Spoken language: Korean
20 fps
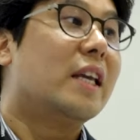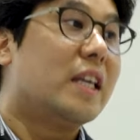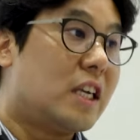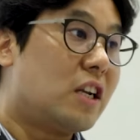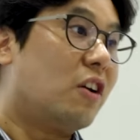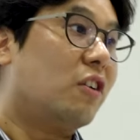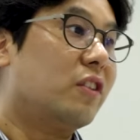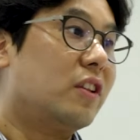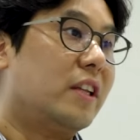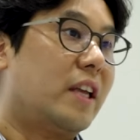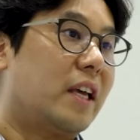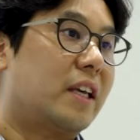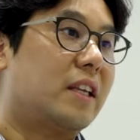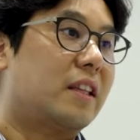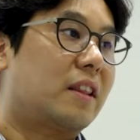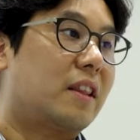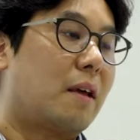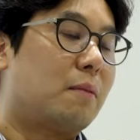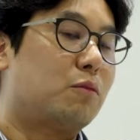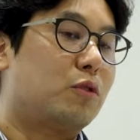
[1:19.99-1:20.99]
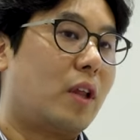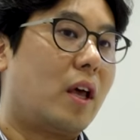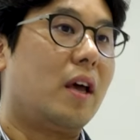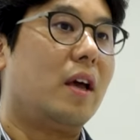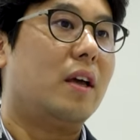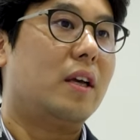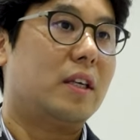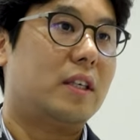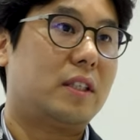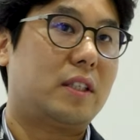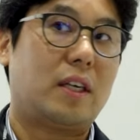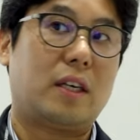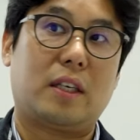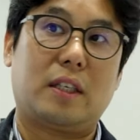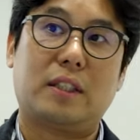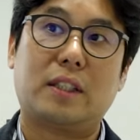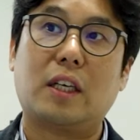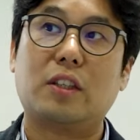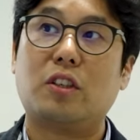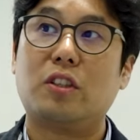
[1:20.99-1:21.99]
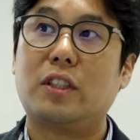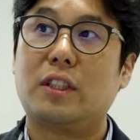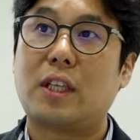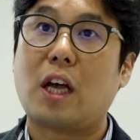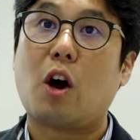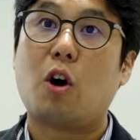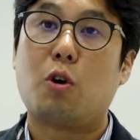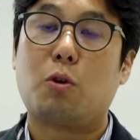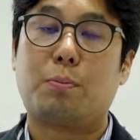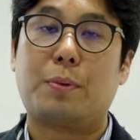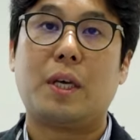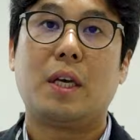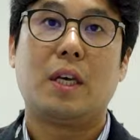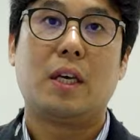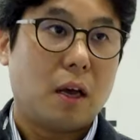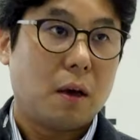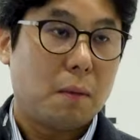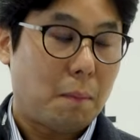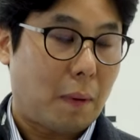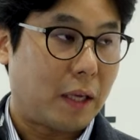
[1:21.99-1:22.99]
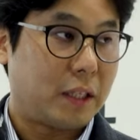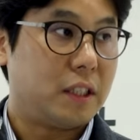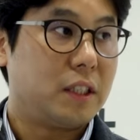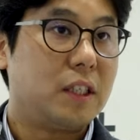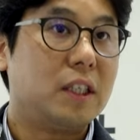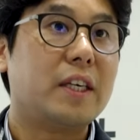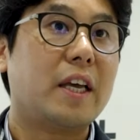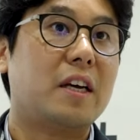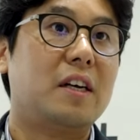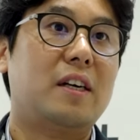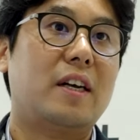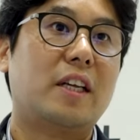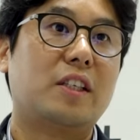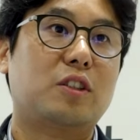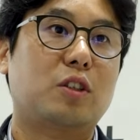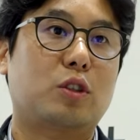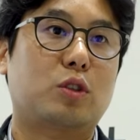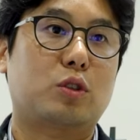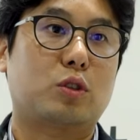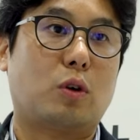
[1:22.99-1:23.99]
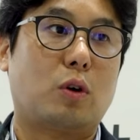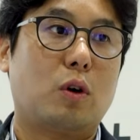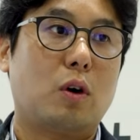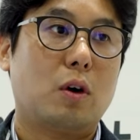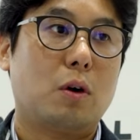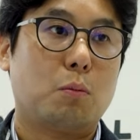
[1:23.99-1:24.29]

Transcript: 이런 얘기 때문에 이제 2차 전지 사업이 많이 흥행을 했었죠.